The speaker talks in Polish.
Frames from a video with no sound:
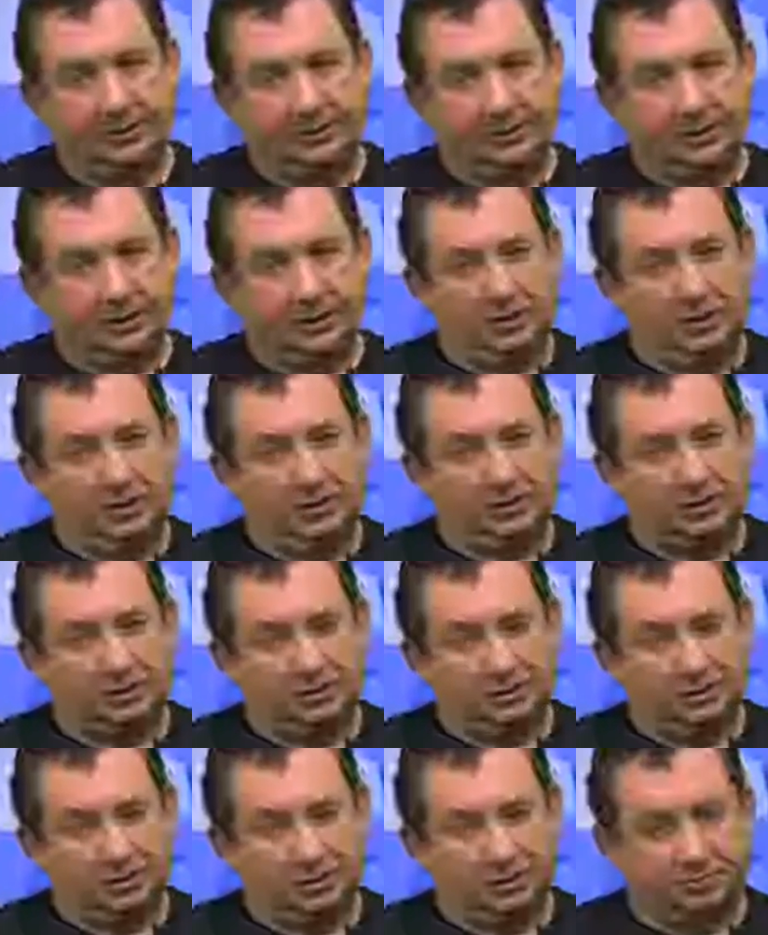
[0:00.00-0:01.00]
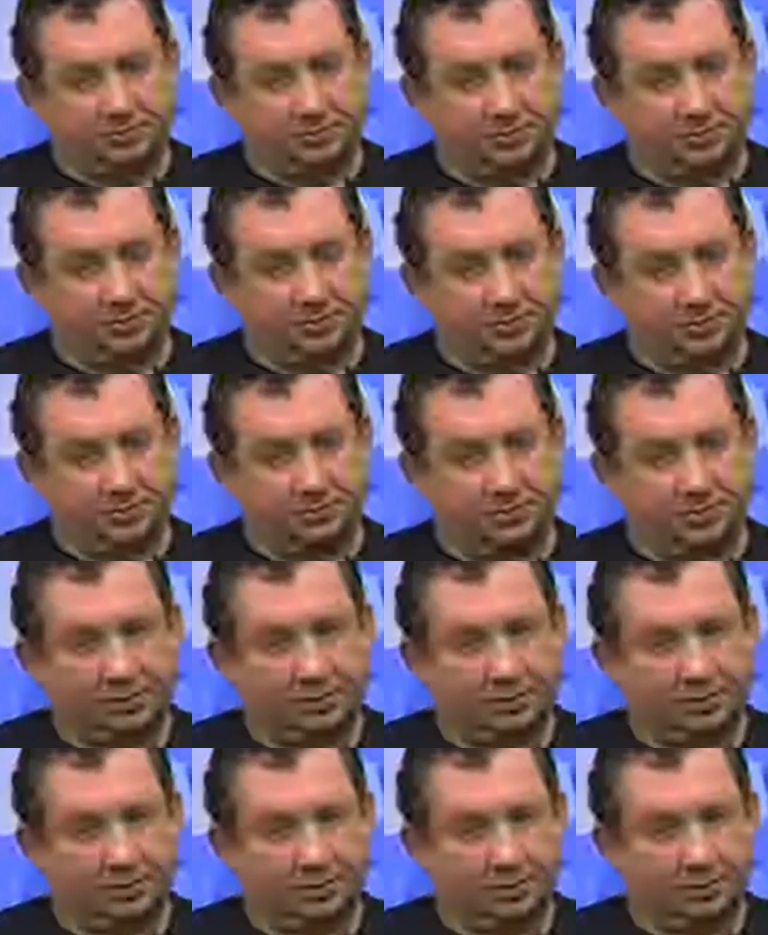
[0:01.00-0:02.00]
ale nie sądzę, żeby rozwój
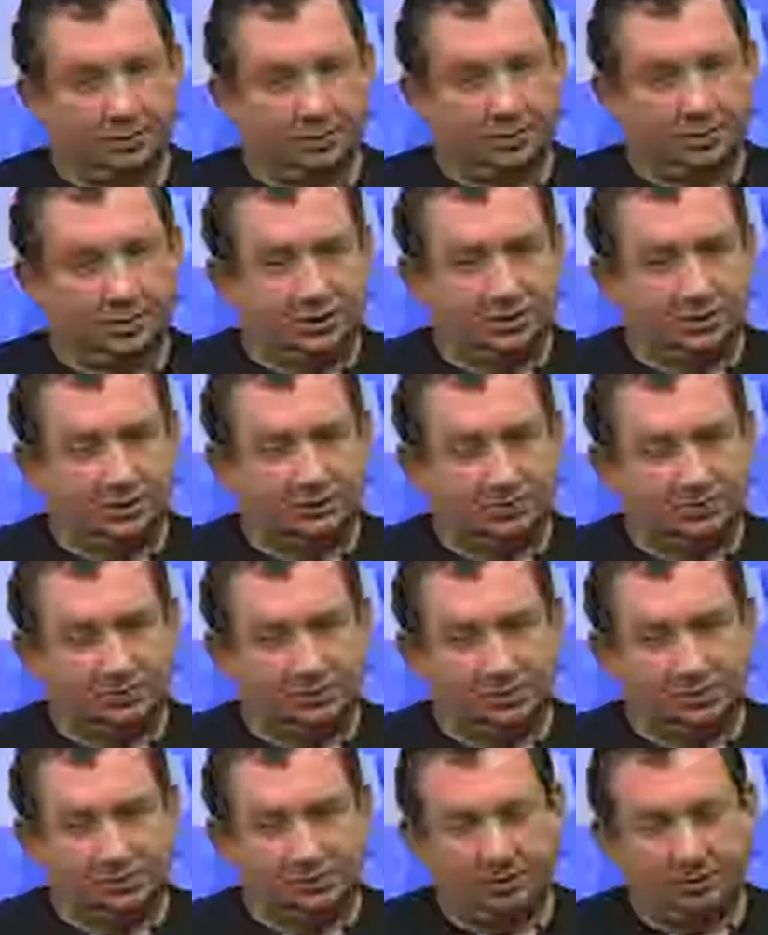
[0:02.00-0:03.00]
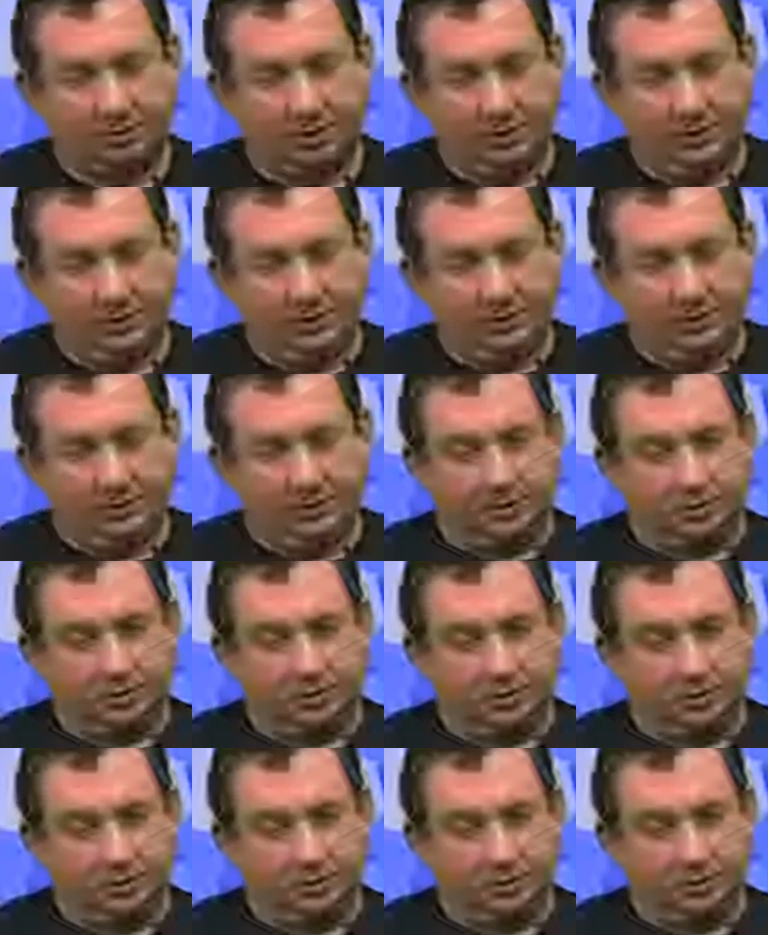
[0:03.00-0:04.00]
tego lotniska spowodował e,
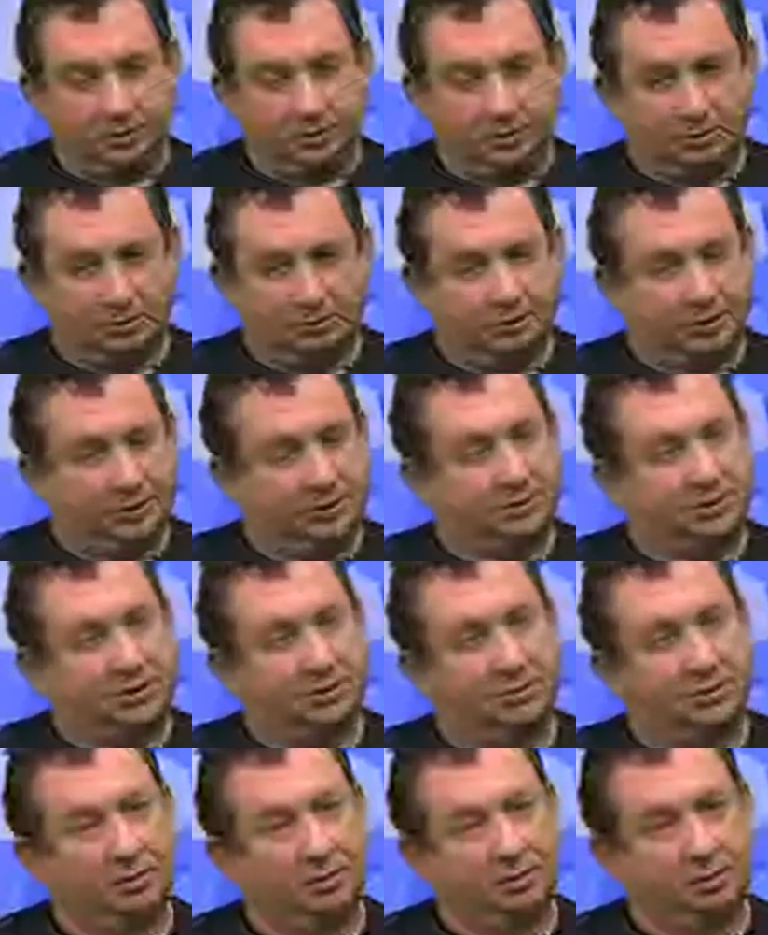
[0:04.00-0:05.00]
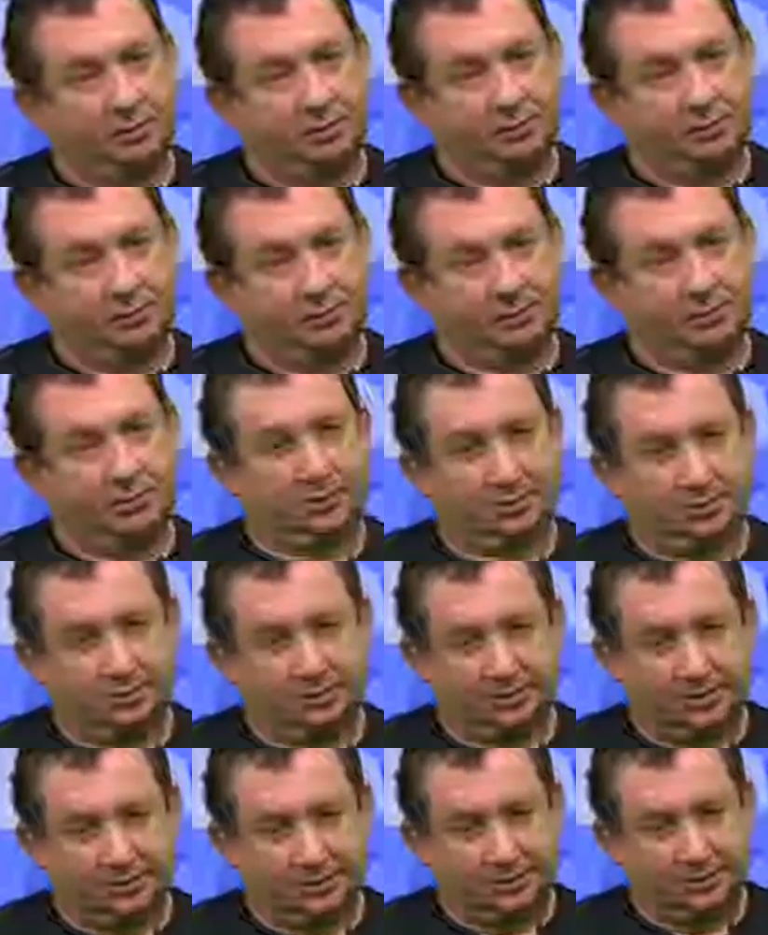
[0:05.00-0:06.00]
lądowaniem samolotów e,
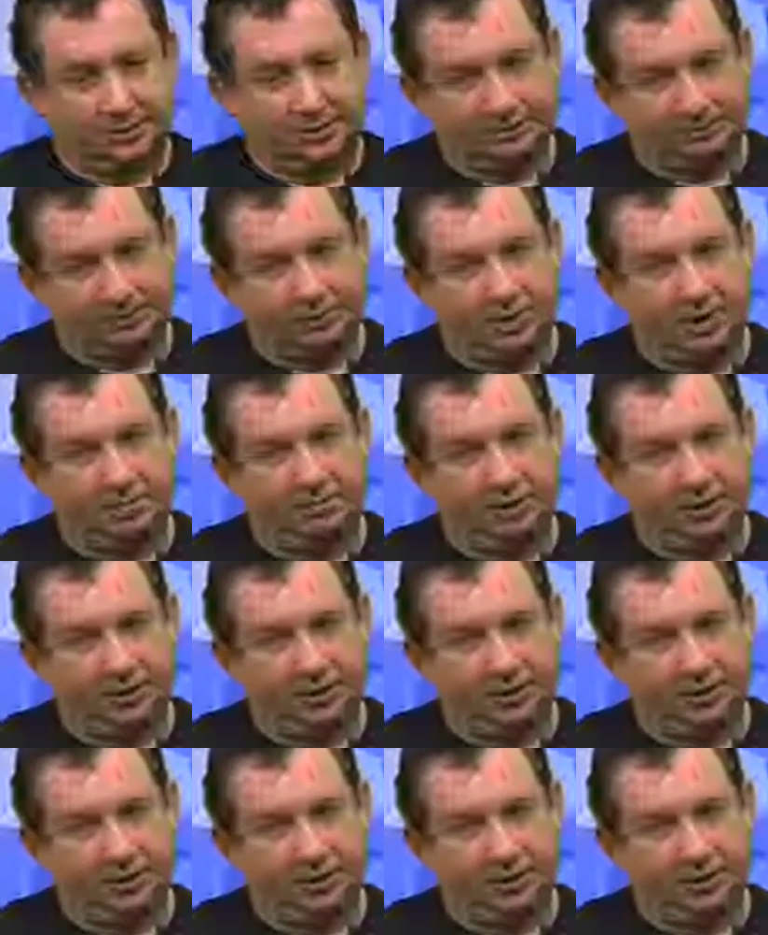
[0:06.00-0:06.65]
z zespołami